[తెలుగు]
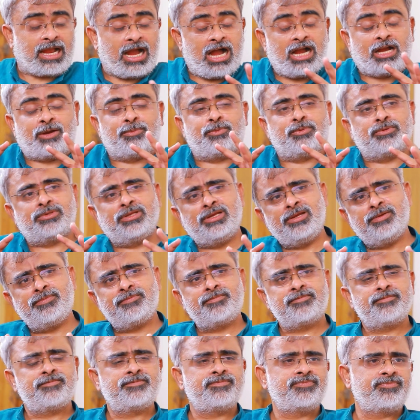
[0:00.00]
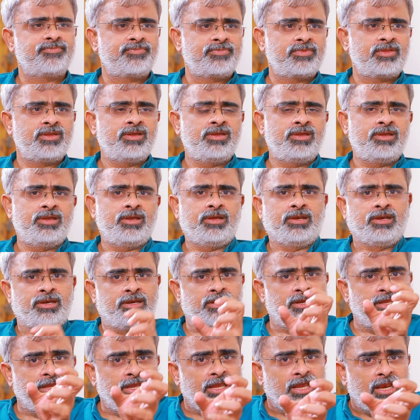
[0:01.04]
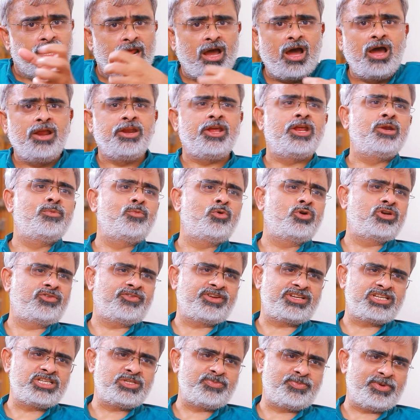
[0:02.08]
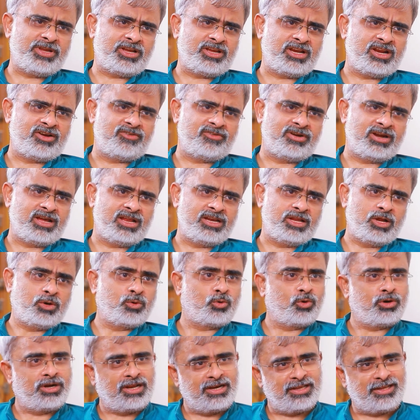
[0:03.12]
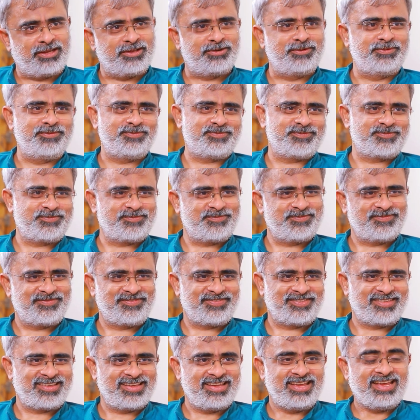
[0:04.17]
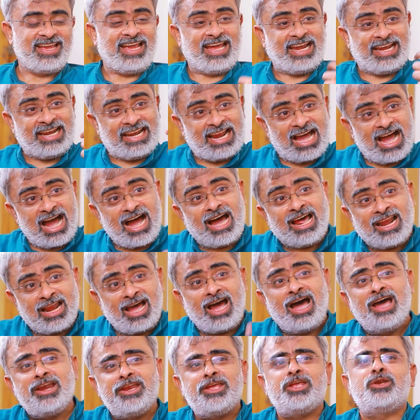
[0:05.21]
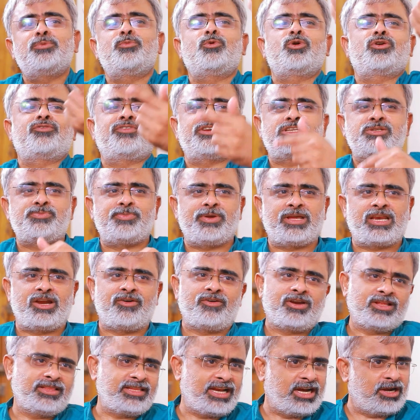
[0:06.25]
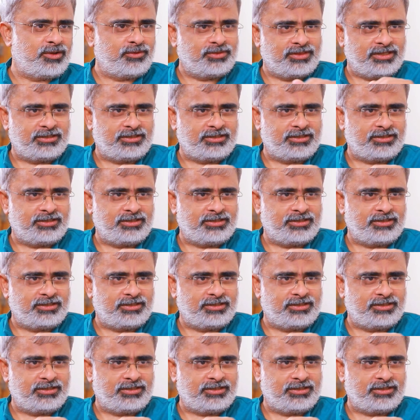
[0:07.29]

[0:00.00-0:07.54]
కాకపోతే నీలో నేను మోటివేషన్ స్పీకర్ అవ్వాలి అనుకోవడానికేను నాలా నేను మోటివేషన్ స్పీకర్ అవ్వడానికి తేడా